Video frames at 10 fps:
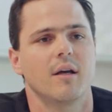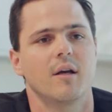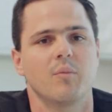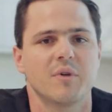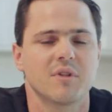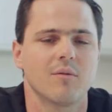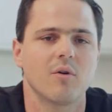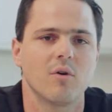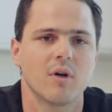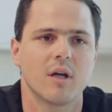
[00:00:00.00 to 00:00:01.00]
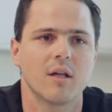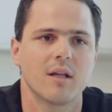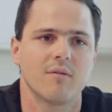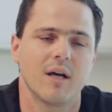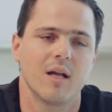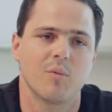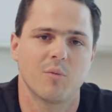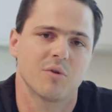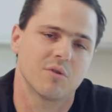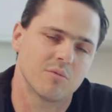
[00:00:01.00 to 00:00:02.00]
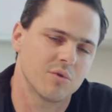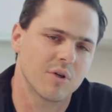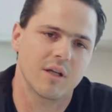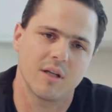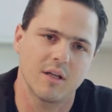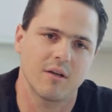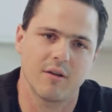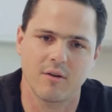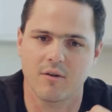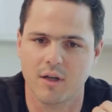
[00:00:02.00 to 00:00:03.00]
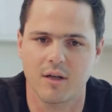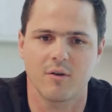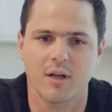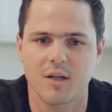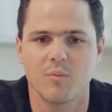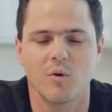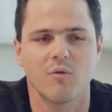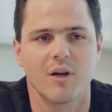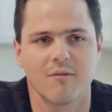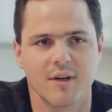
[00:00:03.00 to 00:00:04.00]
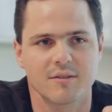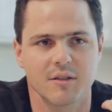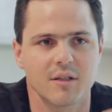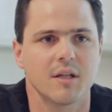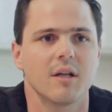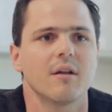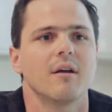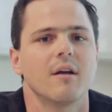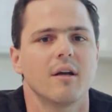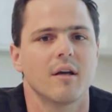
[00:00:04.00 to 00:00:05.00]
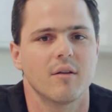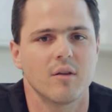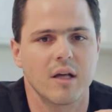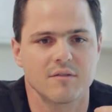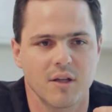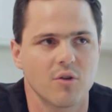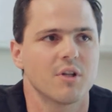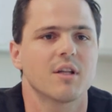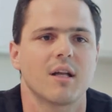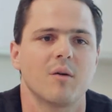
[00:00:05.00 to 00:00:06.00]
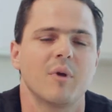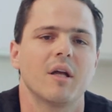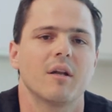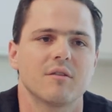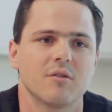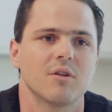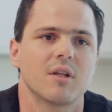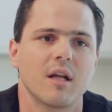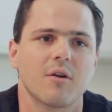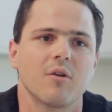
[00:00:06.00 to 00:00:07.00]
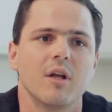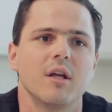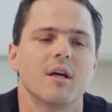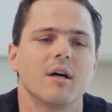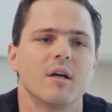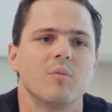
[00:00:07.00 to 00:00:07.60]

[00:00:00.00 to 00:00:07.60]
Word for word: Empezamos con el tema de la propiocepción, que tiene que ver con que el organismo vuelva a sentir hacia dónde está la pierna, hacia dónde está la rodilla y